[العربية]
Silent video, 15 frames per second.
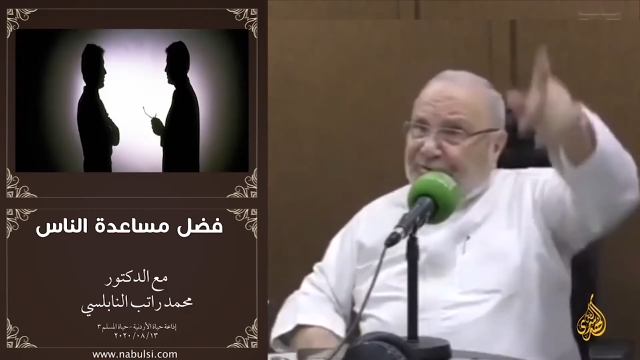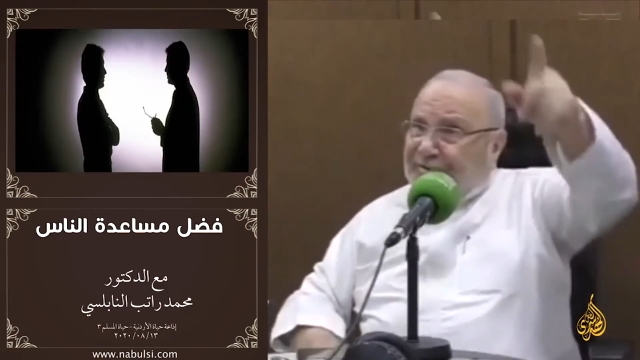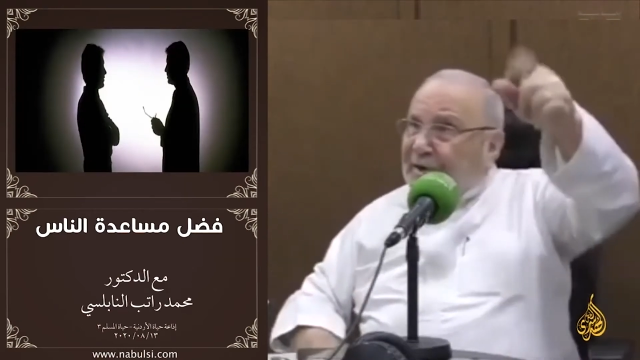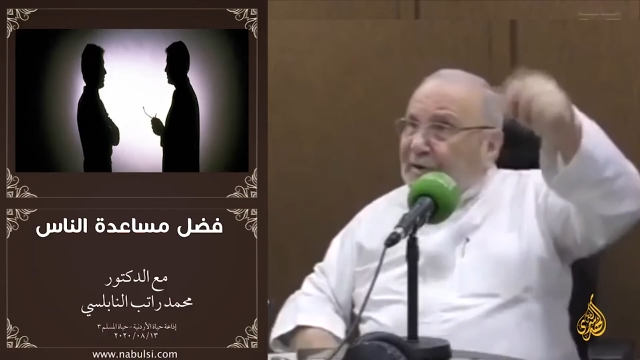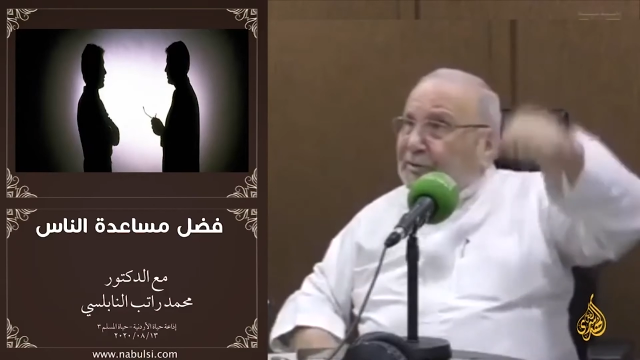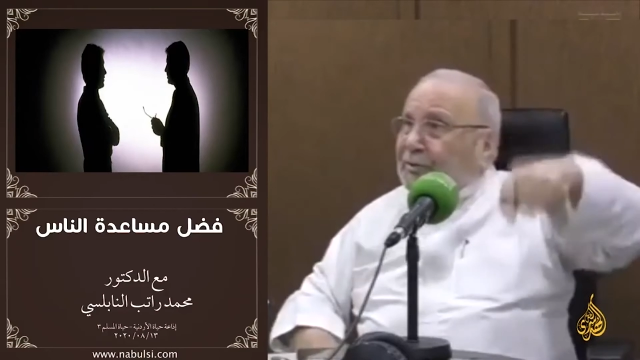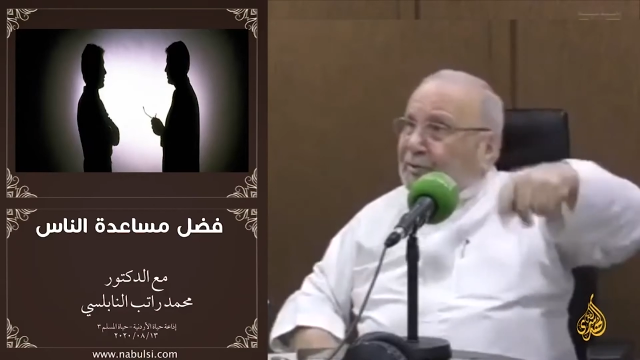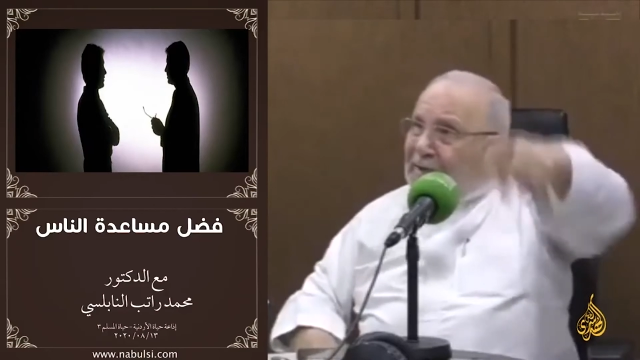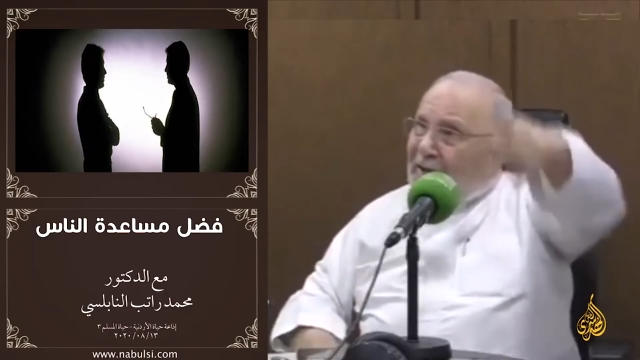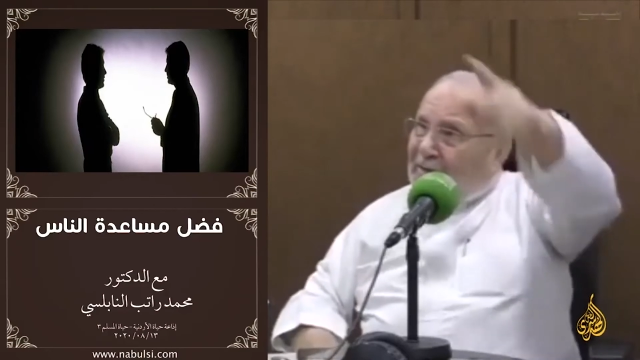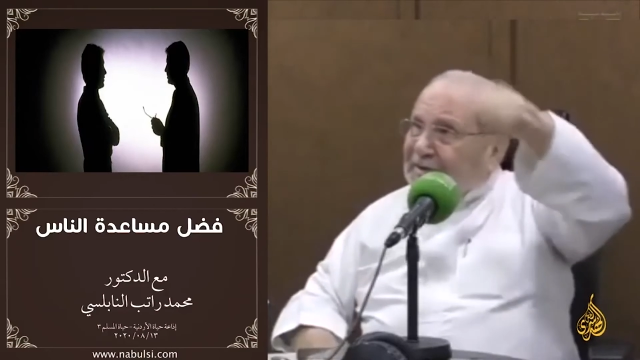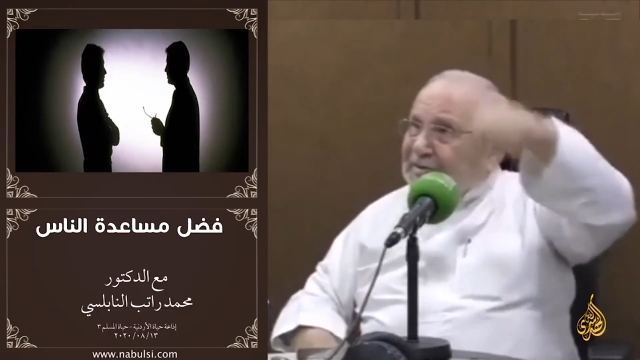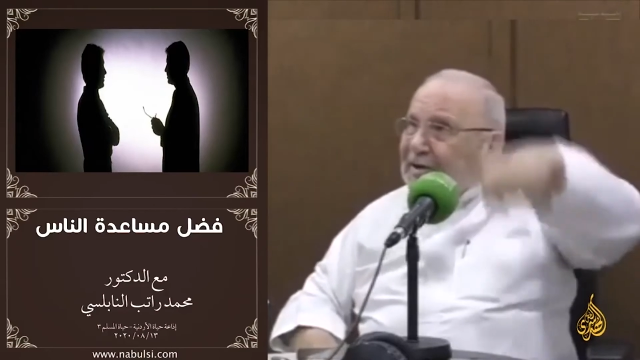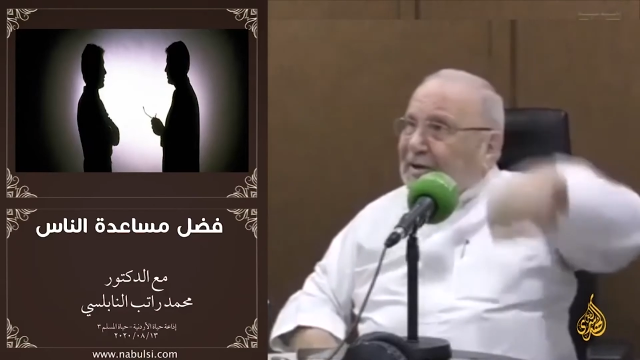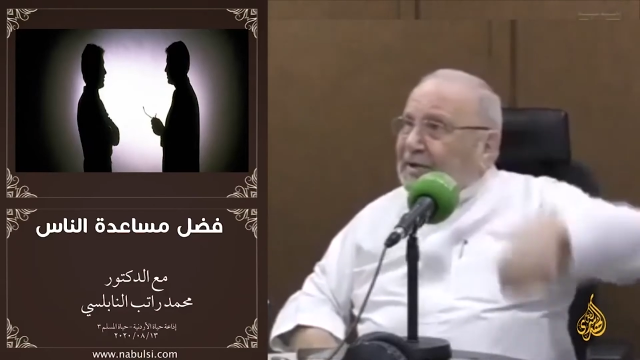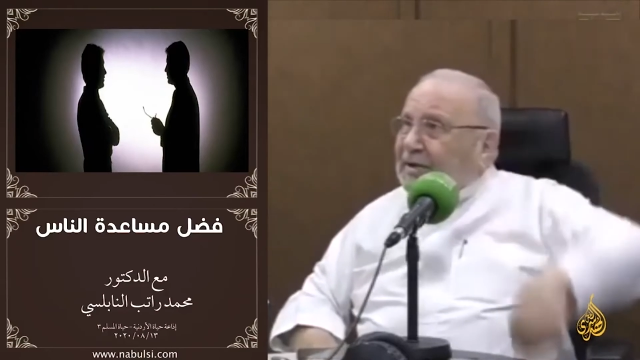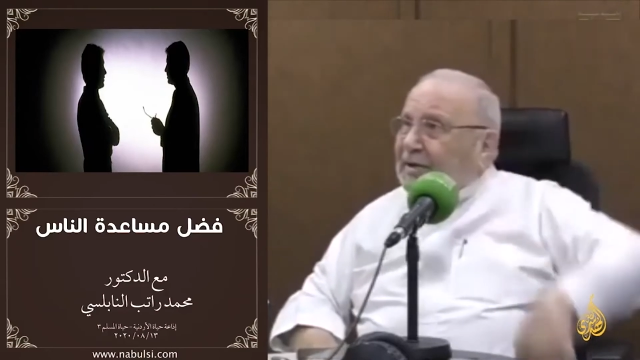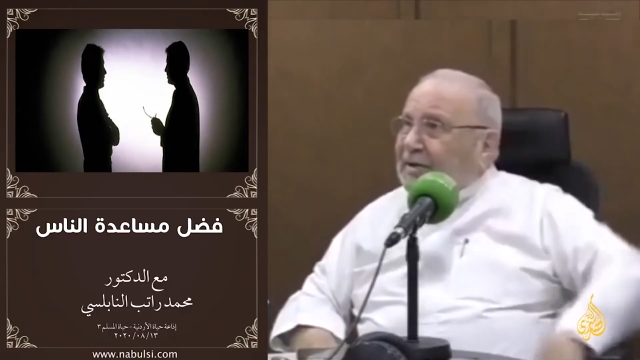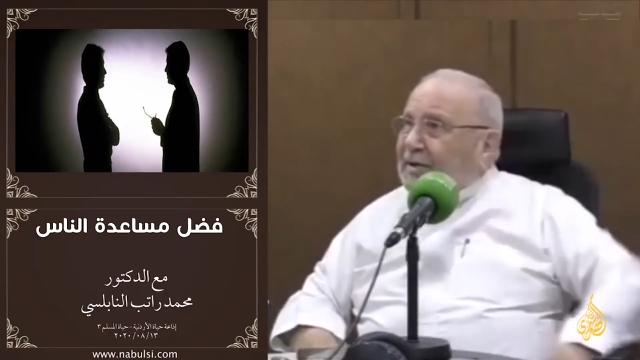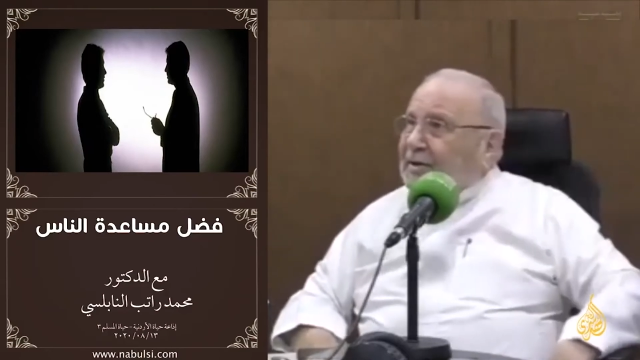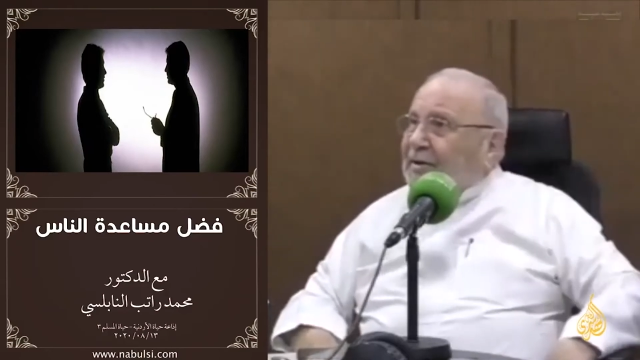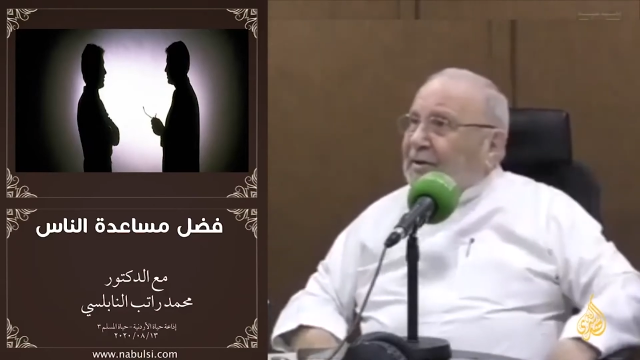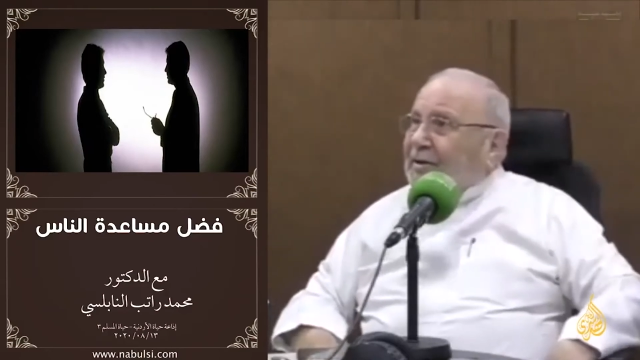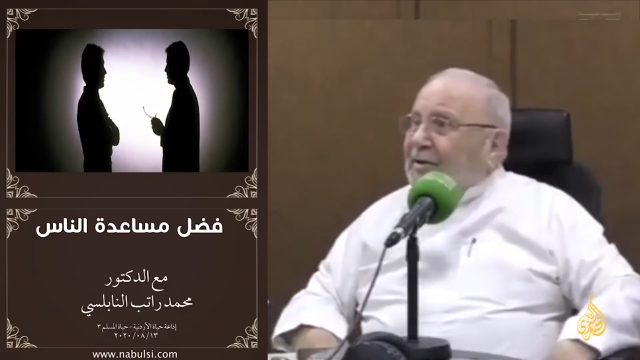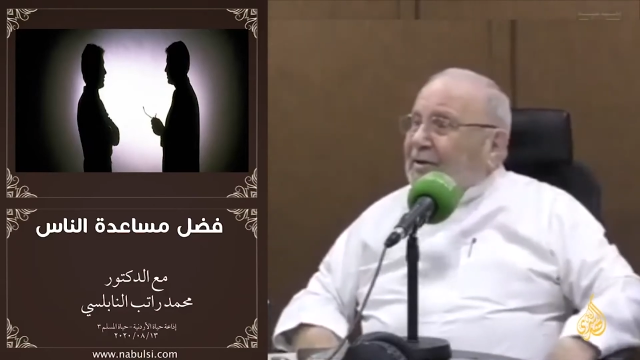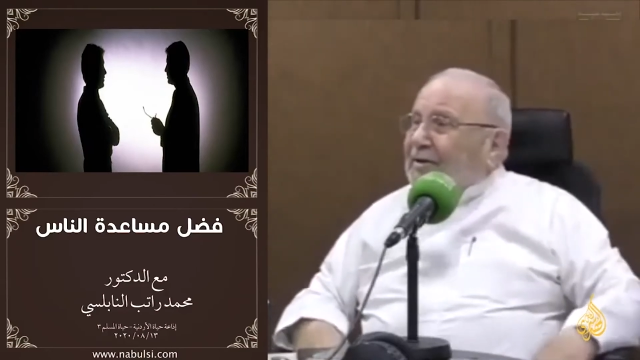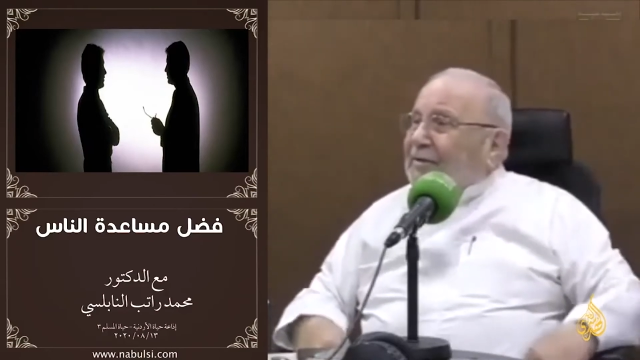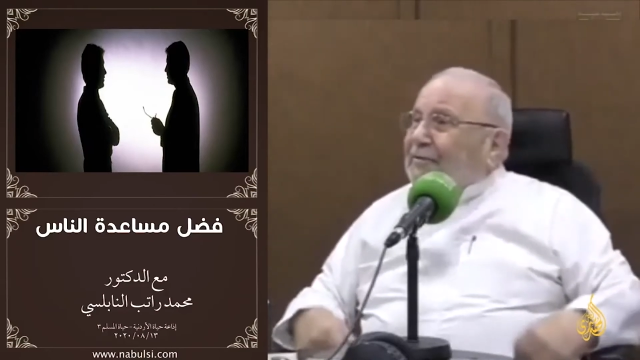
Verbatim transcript: وتوصلت وده عمل صالح